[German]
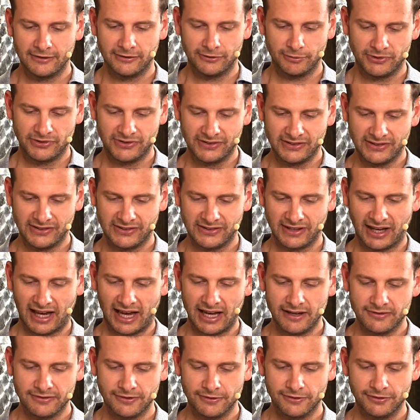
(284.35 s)
so ein bisschen dieses
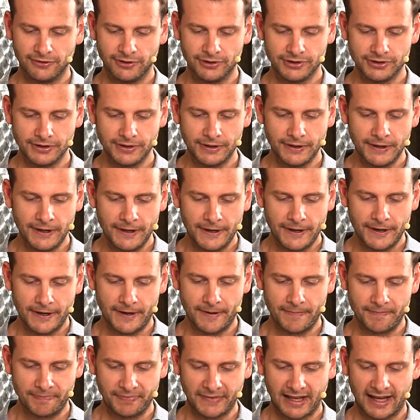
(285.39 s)
reife Früchte.
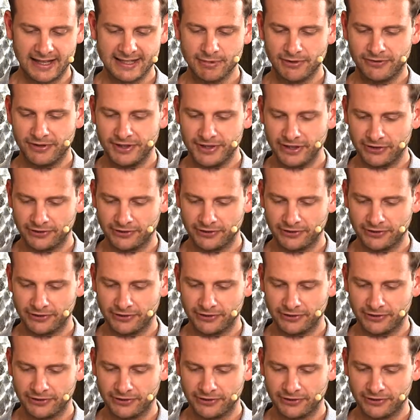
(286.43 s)
Ähm, Hast aber, finde ich,